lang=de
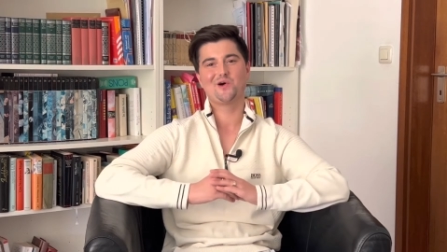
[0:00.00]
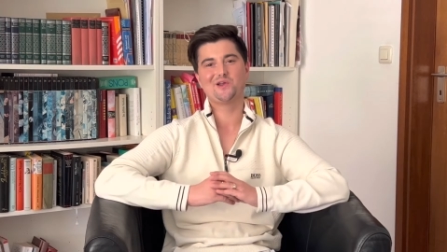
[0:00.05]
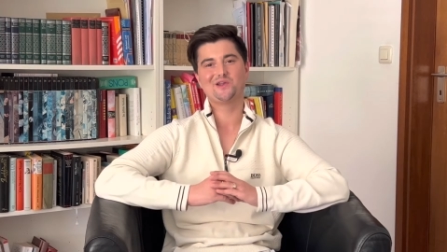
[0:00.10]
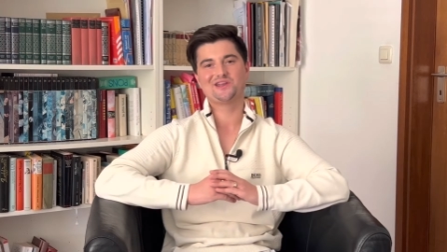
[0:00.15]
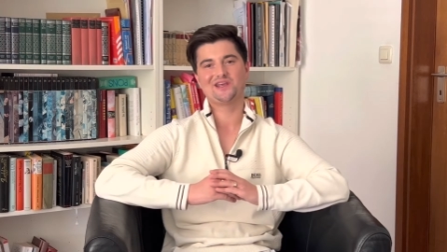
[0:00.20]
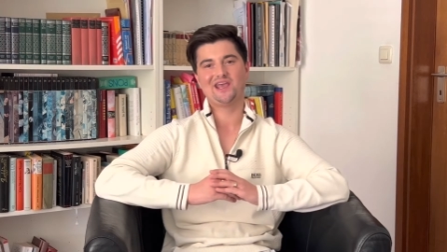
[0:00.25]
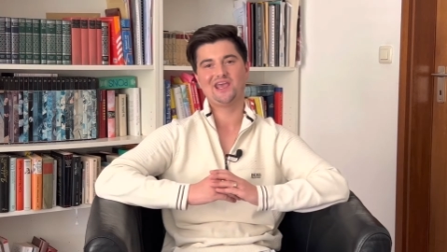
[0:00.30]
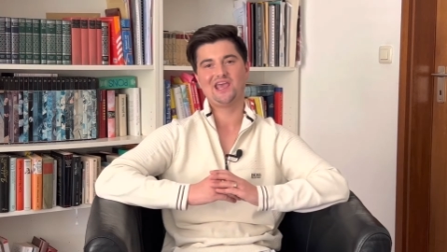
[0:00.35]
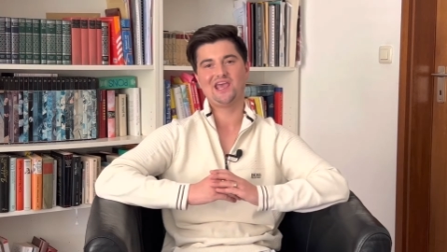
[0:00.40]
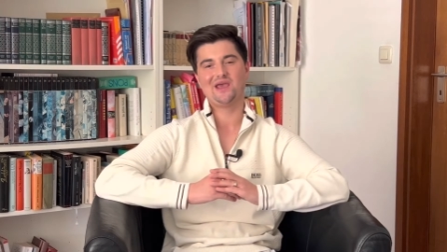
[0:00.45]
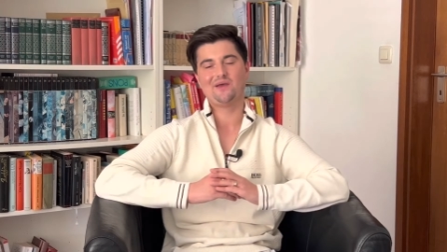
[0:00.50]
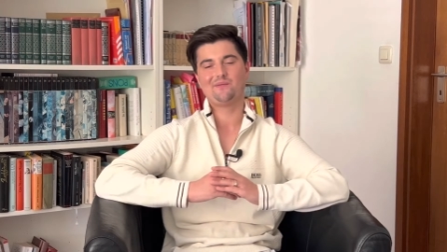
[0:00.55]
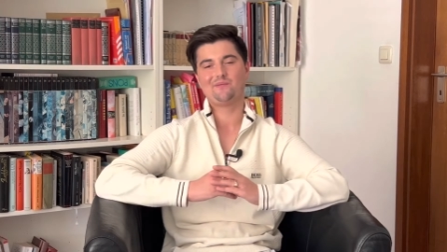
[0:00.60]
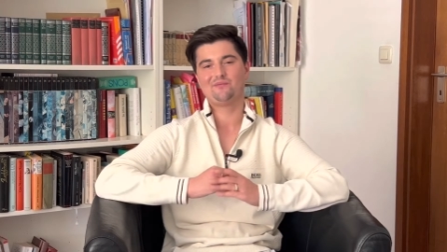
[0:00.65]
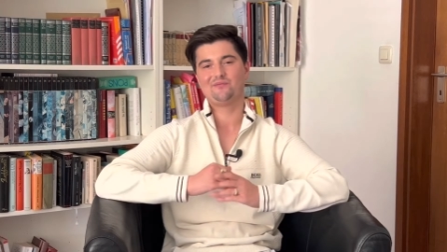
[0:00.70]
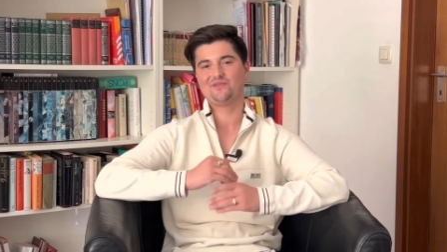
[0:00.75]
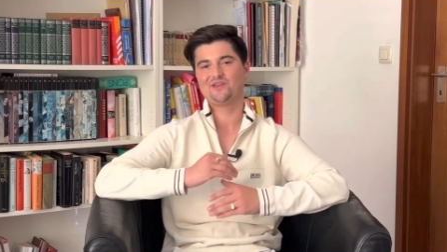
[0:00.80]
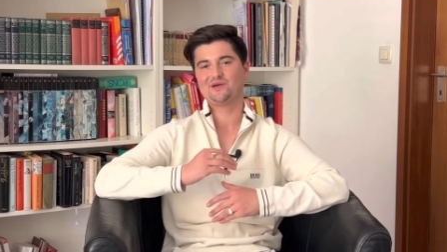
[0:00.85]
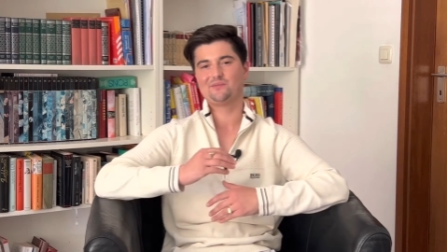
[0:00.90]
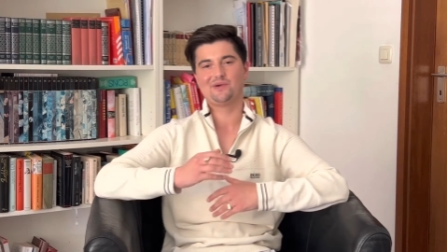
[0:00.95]
heute
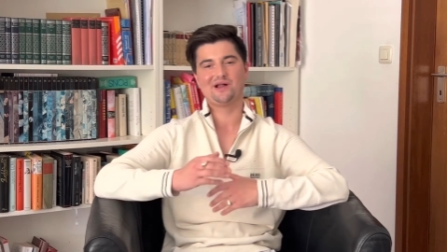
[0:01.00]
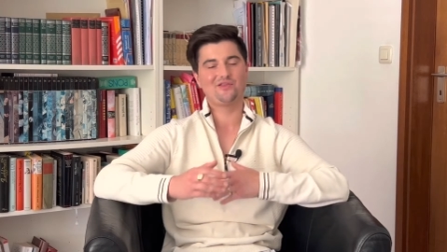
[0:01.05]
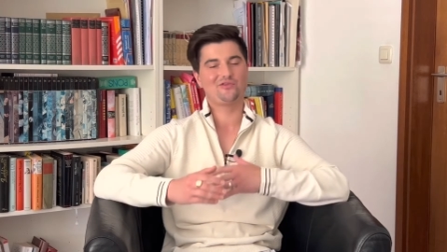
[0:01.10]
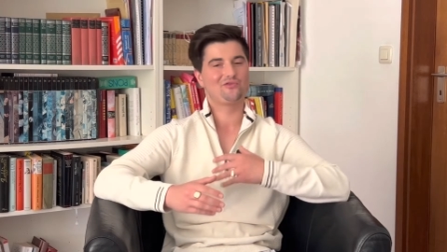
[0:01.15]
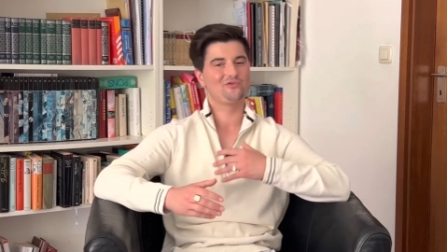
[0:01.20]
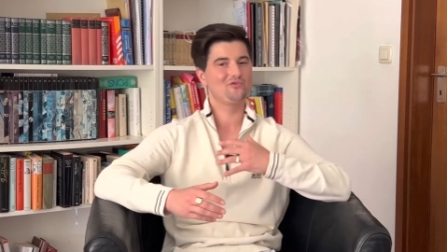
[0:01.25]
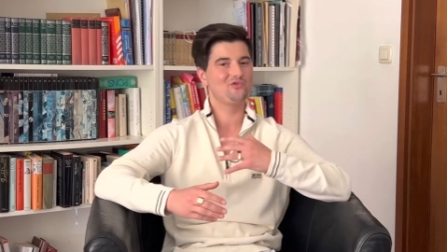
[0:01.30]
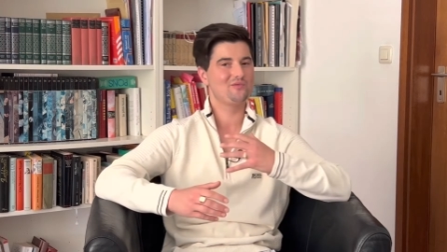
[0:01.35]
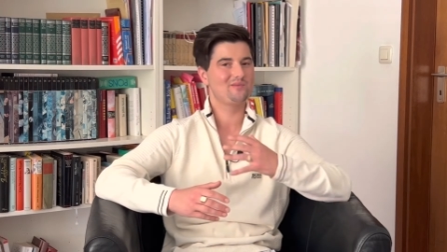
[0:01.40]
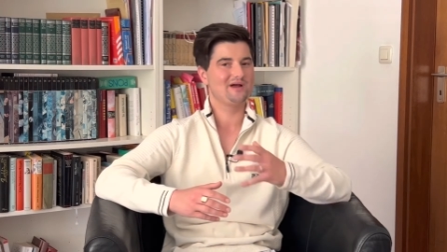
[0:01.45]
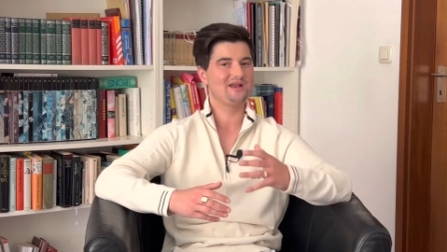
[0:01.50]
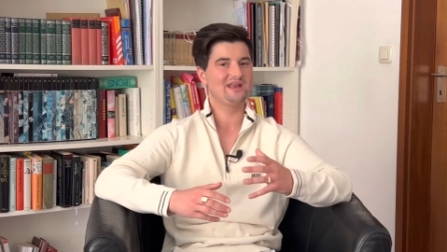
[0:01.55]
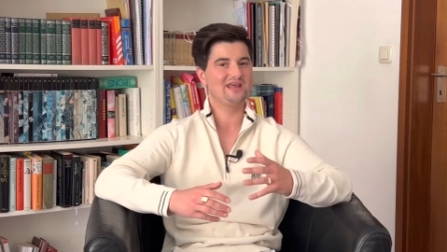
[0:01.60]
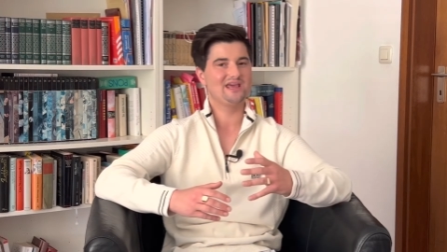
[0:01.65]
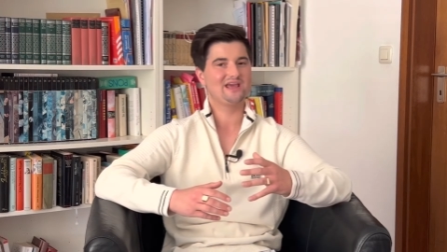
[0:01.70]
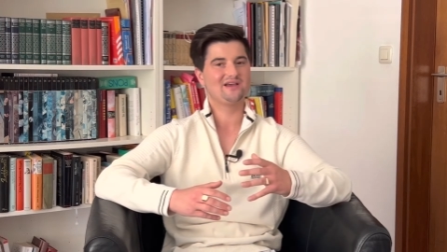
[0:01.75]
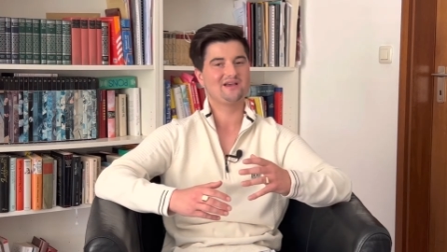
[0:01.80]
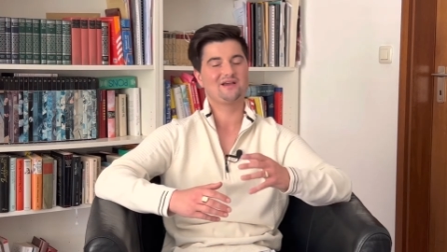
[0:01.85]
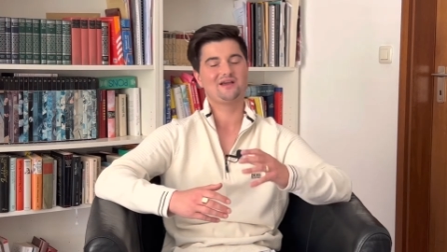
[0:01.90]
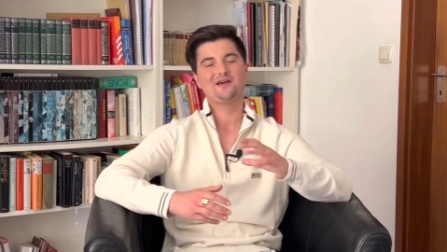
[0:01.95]
geben, dir mal zu
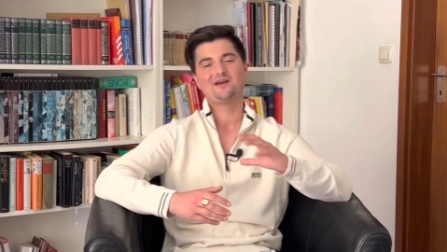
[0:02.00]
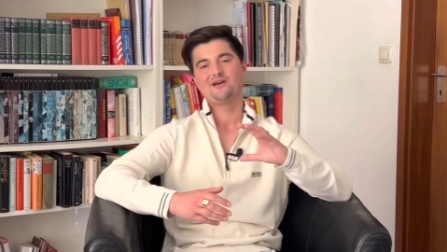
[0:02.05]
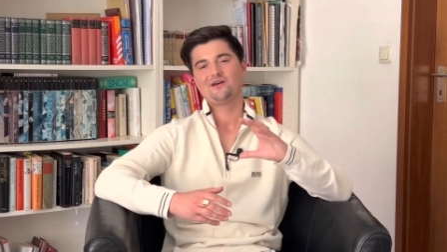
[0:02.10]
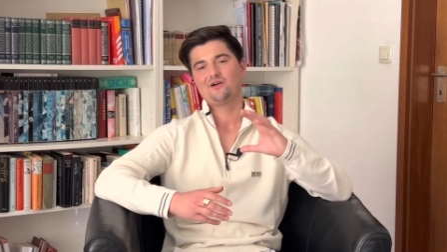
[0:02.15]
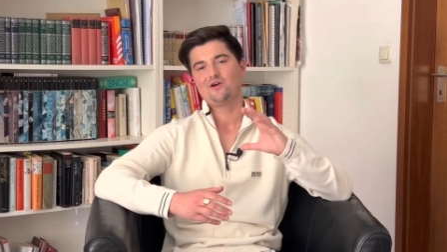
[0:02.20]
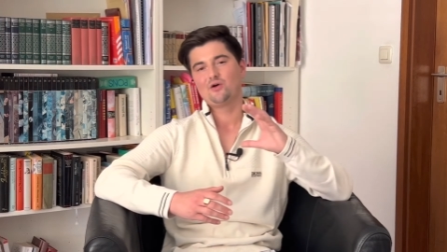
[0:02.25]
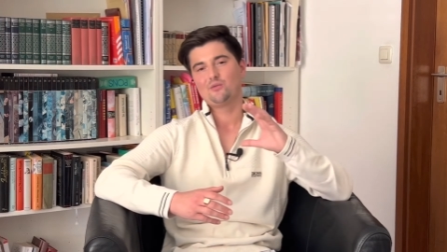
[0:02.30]
überlegen,